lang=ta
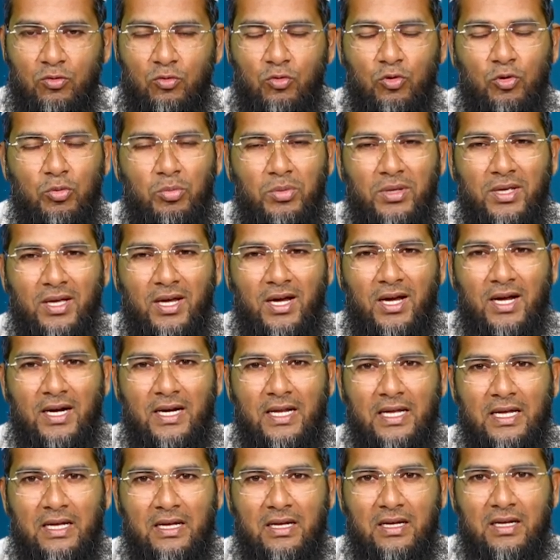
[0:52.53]
உண்மையான
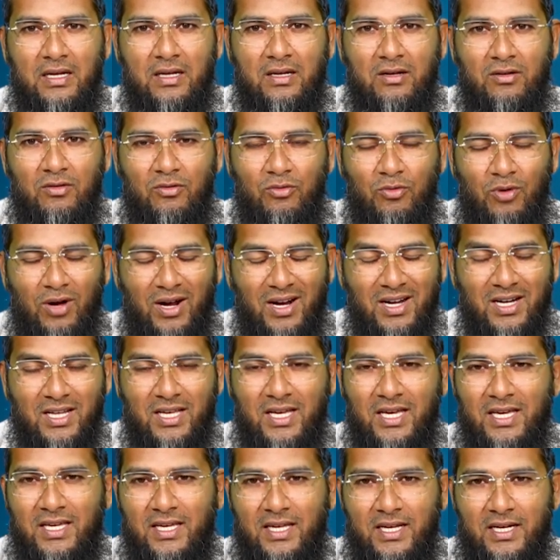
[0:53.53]

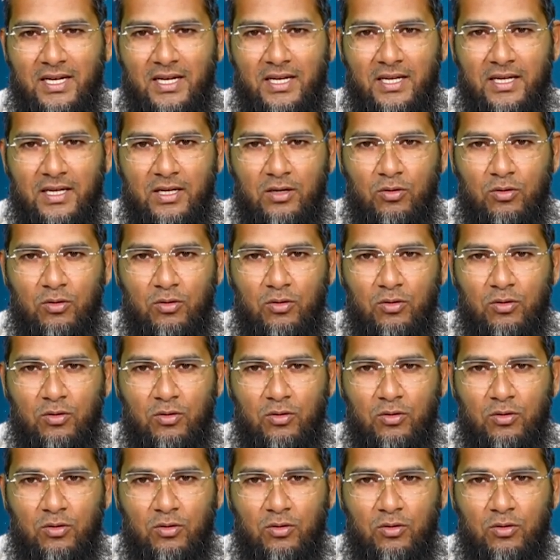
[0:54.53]
வாழ்க்கை என்ன